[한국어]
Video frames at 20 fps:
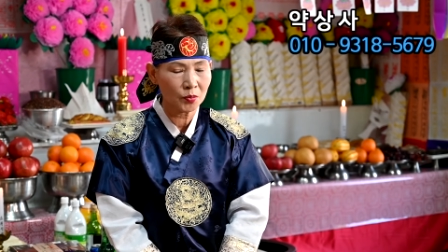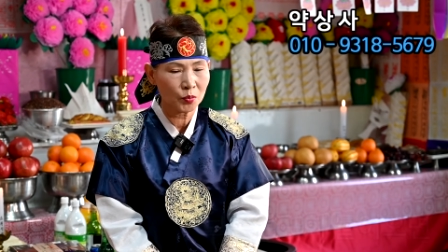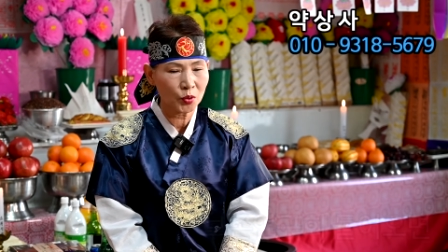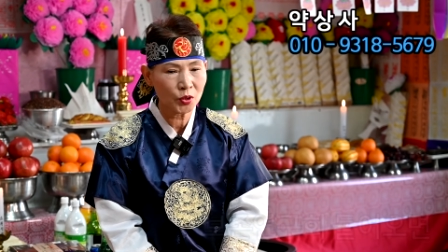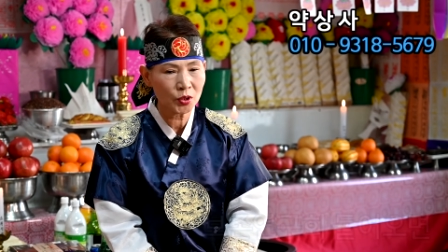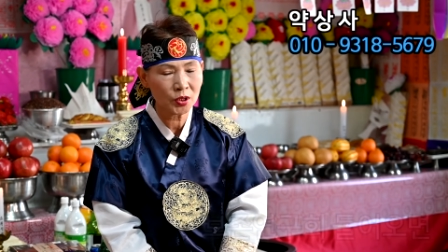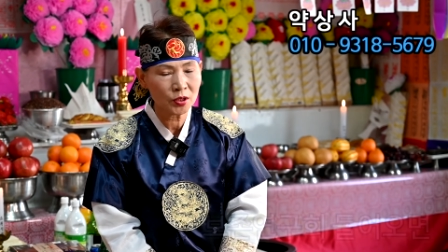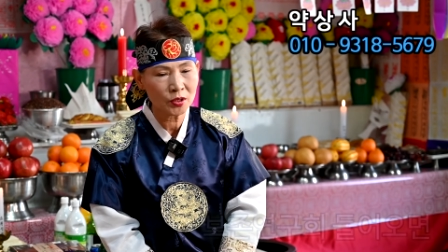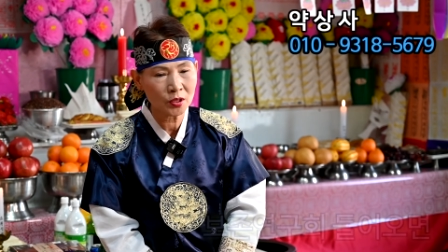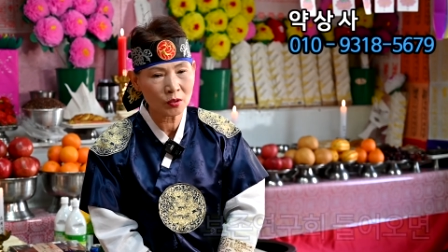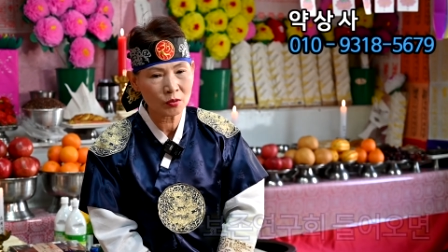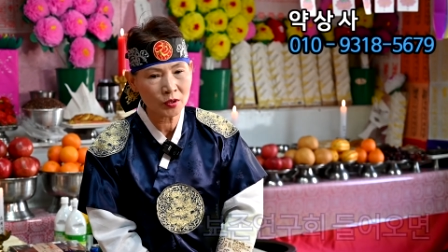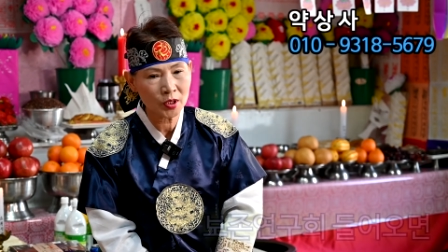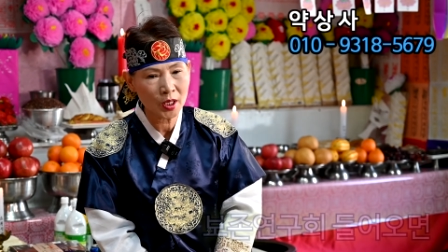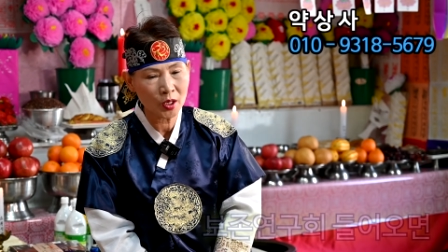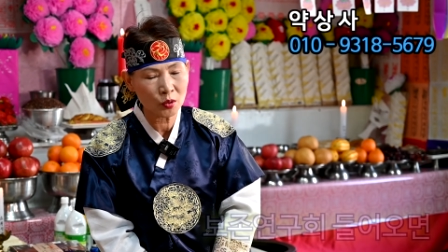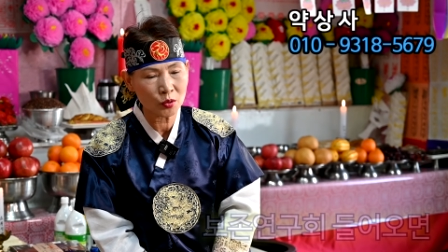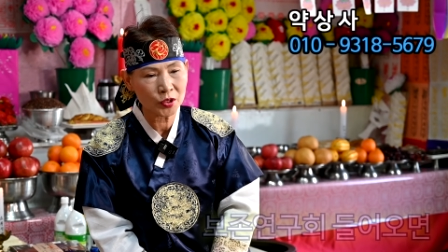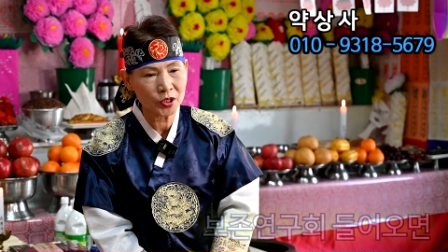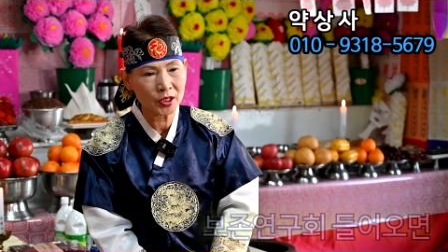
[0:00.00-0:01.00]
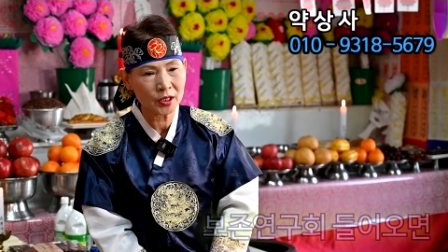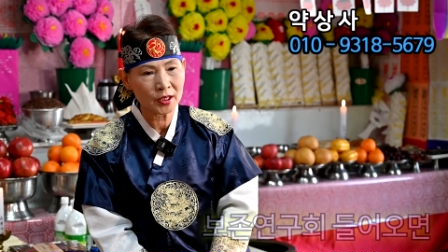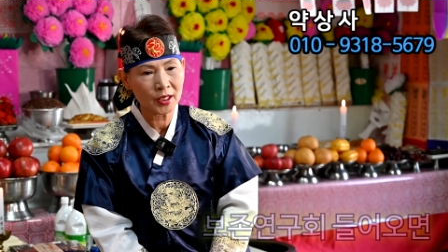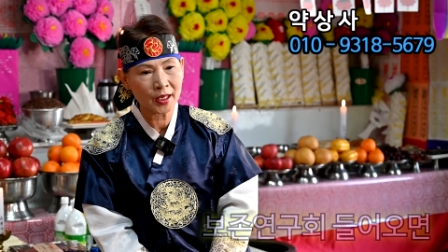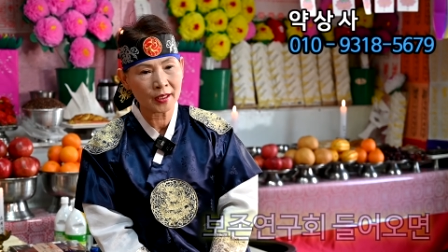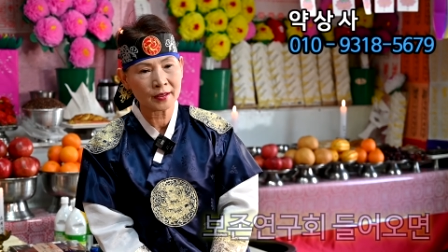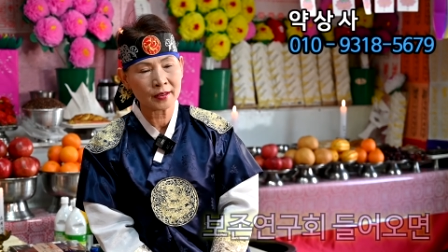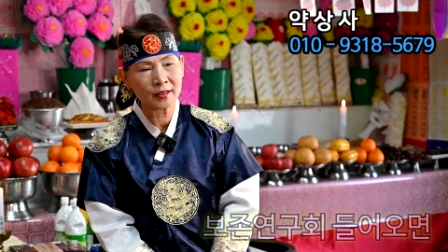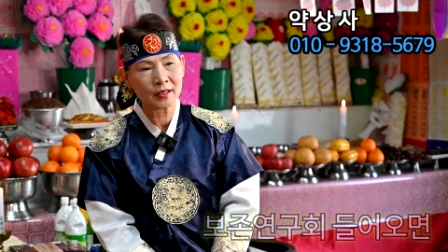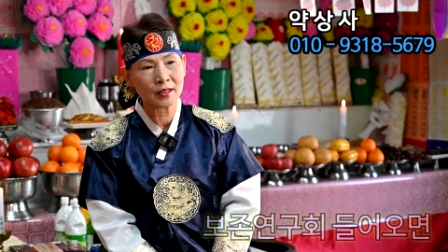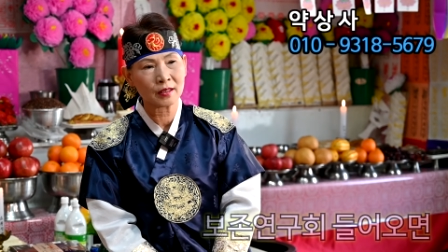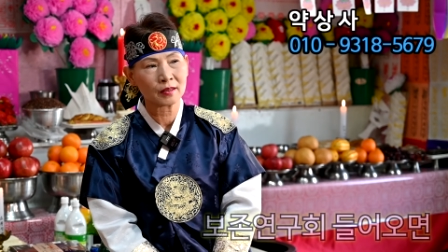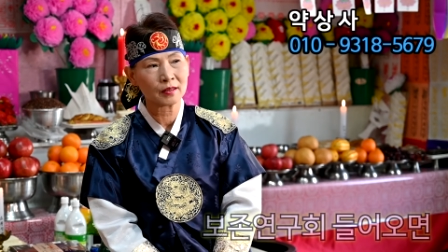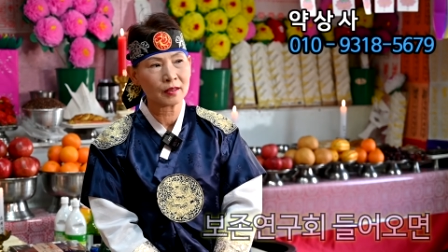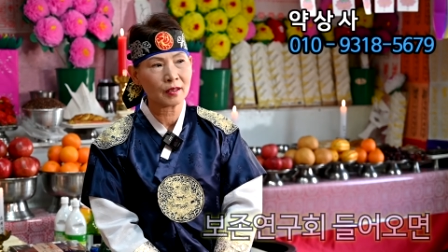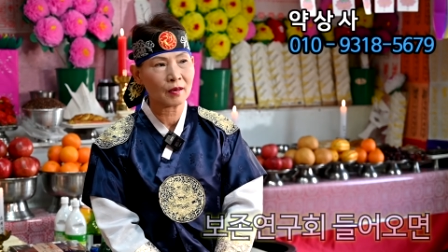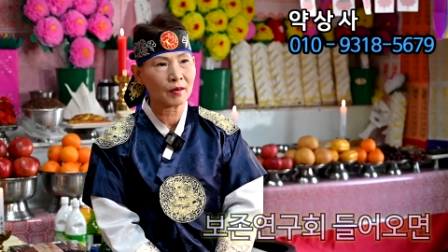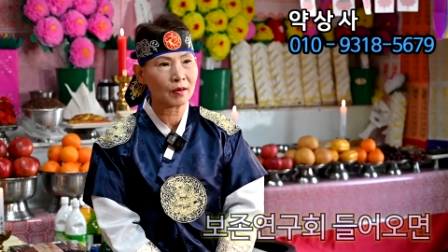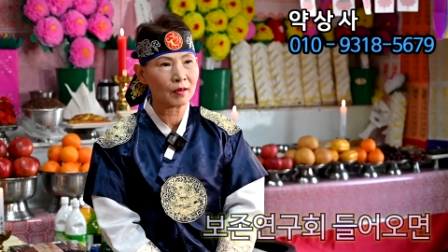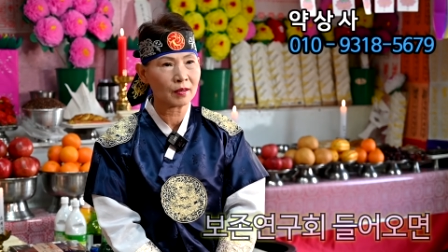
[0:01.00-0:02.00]
보존연구에 오실 때는,
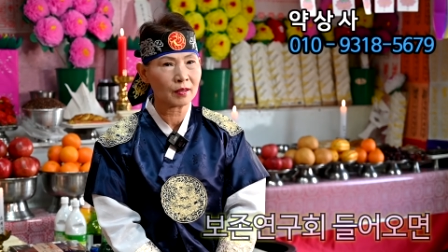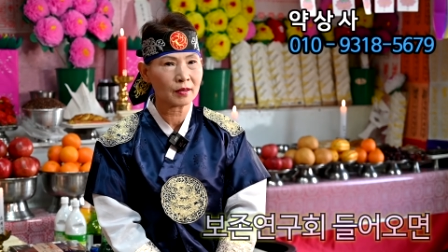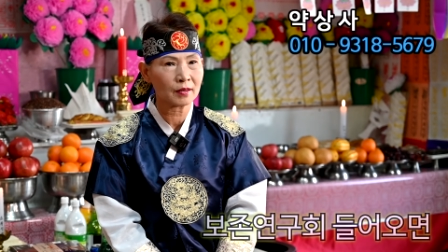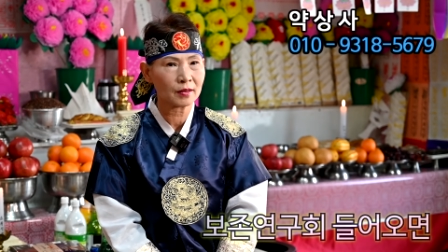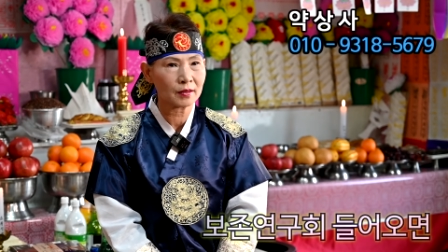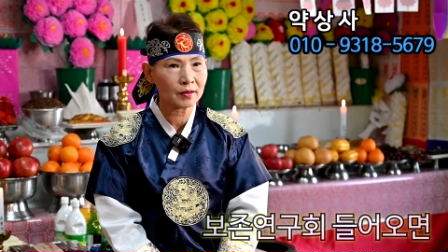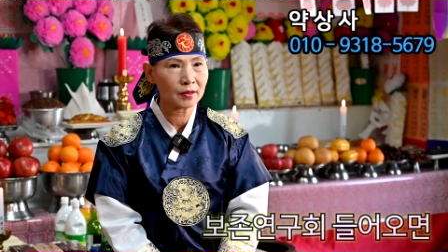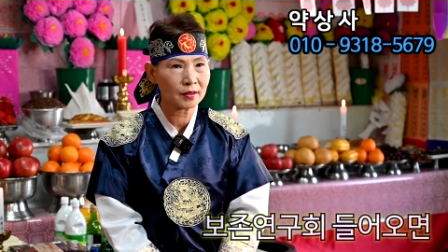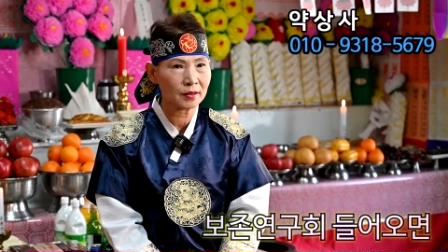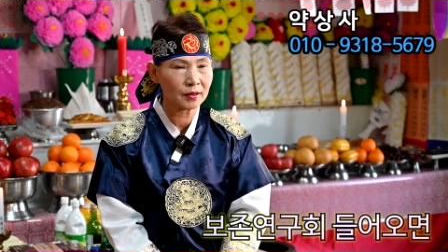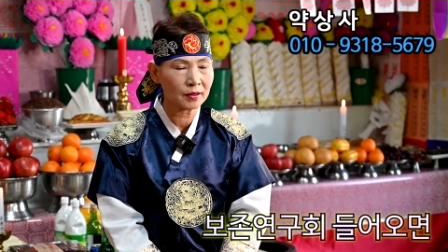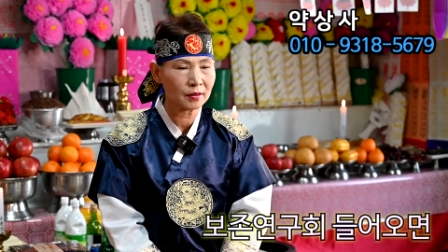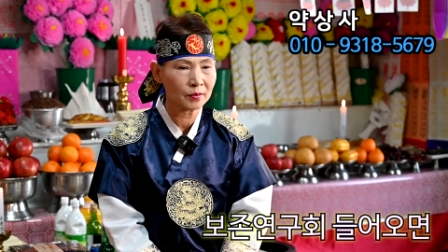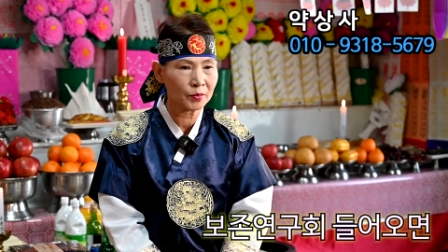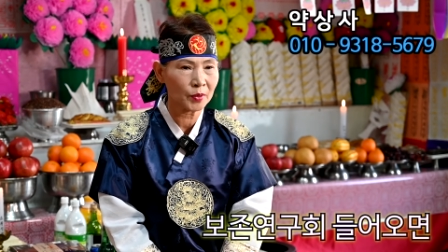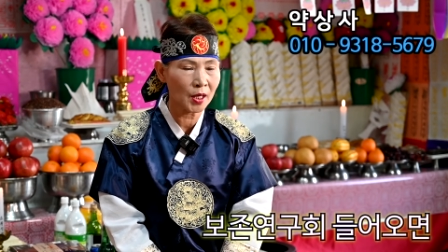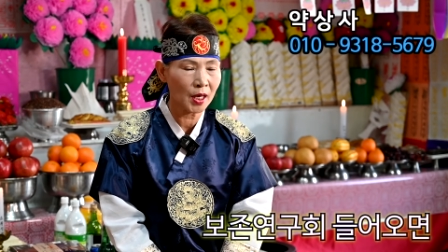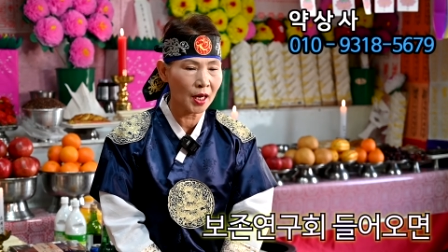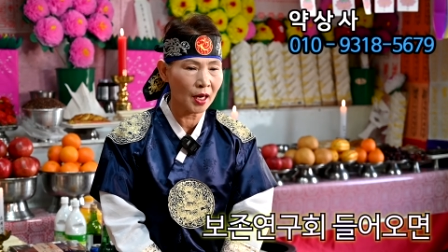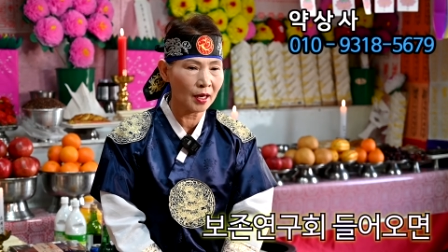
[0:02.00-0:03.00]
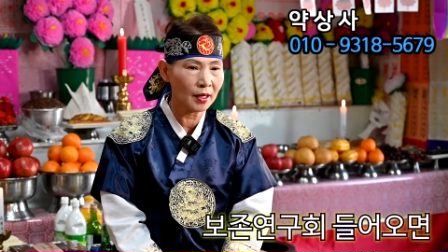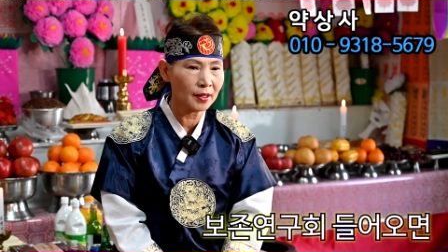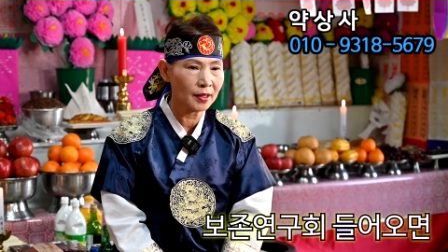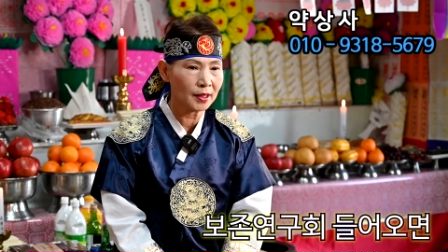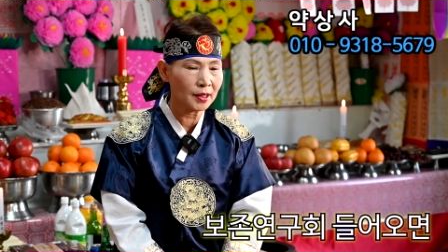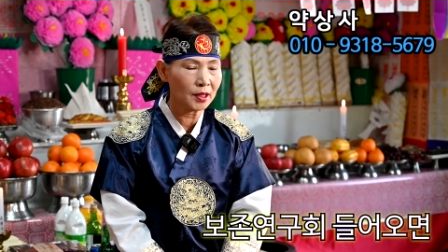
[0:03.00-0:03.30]
어, 그, 뭐야,